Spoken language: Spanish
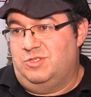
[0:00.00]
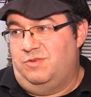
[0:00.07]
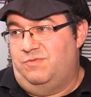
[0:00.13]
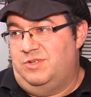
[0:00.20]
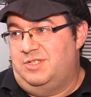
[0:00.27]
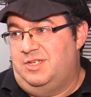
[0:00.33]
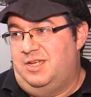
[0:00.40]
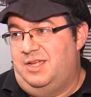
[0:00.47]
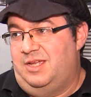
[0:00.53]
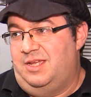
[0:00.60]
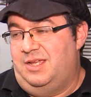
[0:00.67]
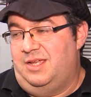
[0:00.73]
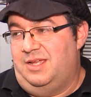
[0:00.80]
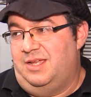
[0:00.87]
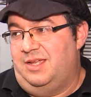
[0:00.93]
si
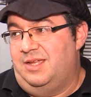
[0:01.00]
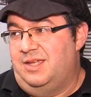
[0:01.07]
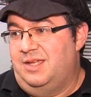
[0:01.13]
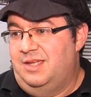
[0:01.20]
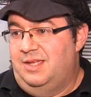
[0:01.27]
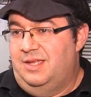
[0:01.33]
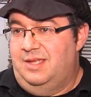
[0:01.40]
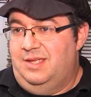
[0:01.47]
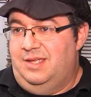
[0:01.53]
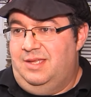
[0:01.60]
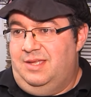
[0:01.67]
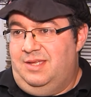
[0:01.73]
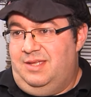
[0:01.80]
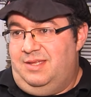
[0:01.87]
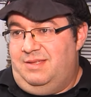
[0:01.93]
fuese
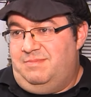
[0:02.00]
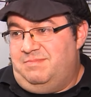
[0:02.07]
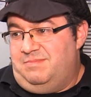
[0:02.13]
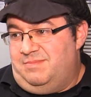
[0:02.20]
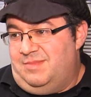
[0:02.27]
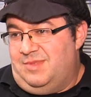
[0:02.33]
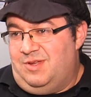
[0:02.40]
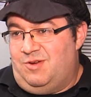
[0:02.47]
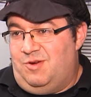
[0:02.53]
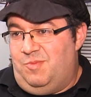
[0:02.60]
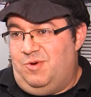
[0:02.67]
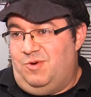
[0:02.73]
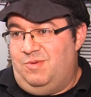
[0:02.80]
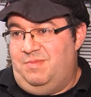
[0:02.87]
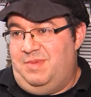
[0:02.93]

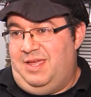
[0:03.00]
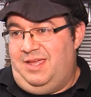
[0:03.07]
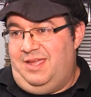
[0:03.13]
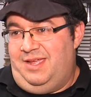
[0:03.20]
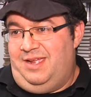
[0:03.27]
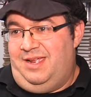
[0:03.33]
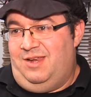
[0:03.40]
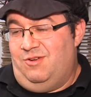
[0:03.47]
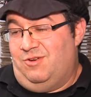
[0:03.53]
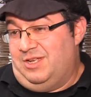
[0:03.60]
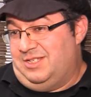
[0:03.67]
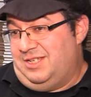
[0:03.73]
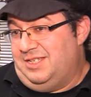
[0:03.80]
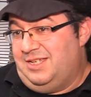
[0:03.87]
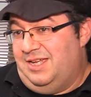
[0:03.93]
como eh, lo que
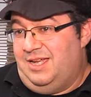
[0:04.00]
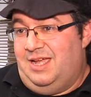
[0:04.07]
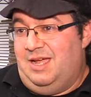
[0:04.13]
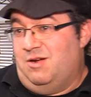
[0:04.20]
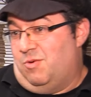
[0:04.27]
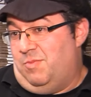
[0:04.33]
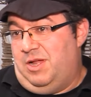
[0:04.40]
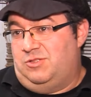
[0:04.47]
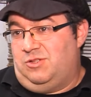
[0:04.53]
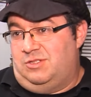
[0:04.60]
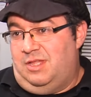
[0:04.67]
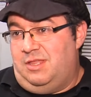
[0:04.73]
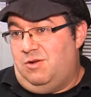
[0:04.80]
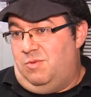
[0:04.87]
se echa, eh, como las tostadas,